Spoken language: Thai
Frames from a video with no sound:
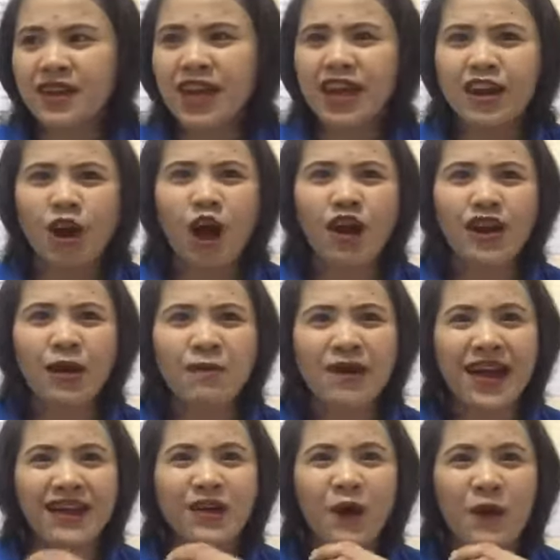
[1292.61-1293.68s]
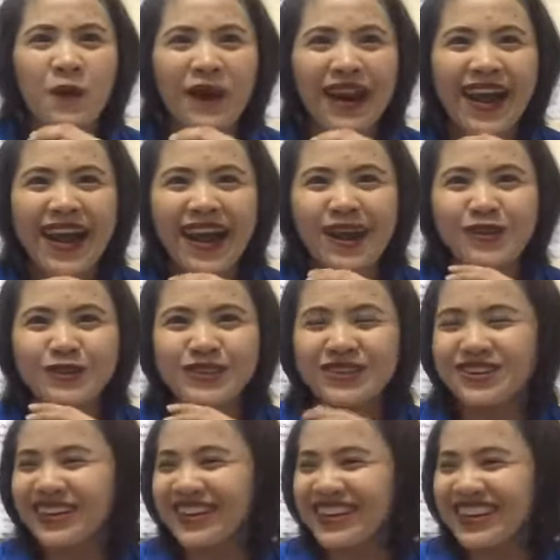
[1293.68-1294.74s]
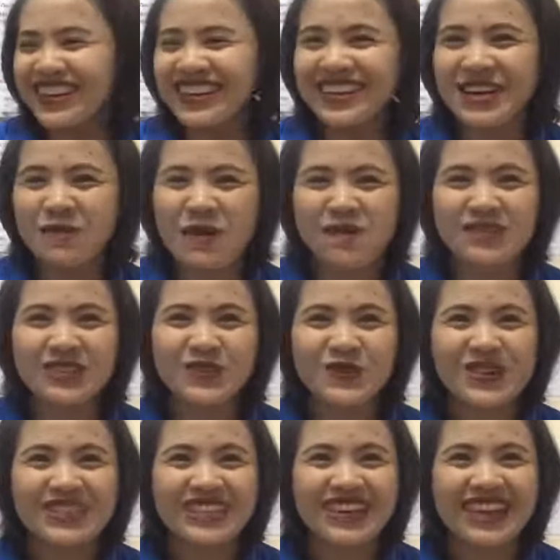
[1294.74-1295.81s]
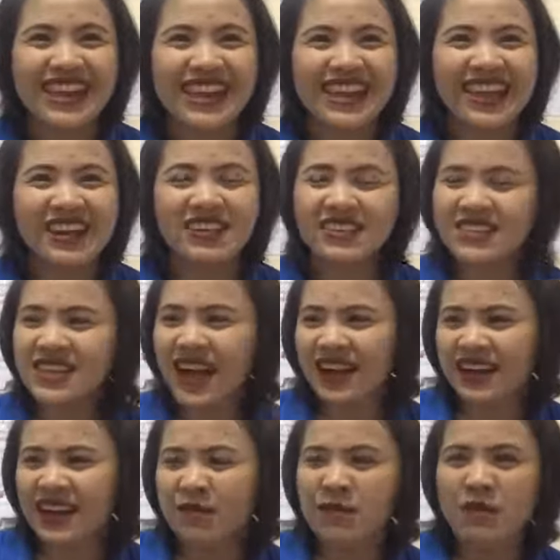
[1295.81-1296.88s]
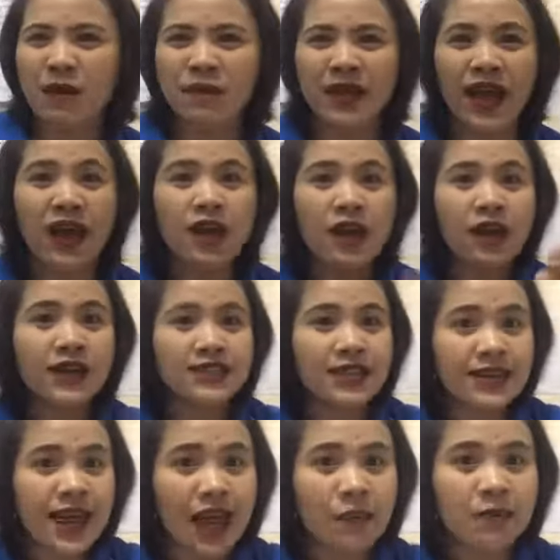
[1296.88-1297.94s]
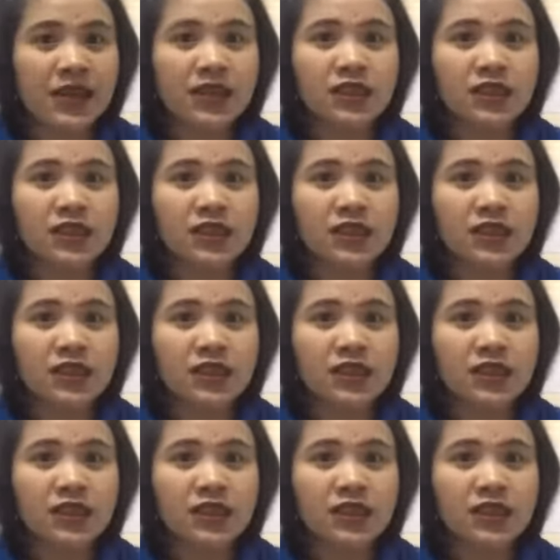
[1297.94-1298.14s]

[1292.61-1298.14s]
เห็นห้องทำงานของหัวหน้าแล้วรู้สึกว่าเฮ้ยทำไมมันสวยจังเลยอะไรอย่างเงี้ยเฮ้ยฉันอยากมีแบบเนี้ยเฮ้ยฉันอยากมี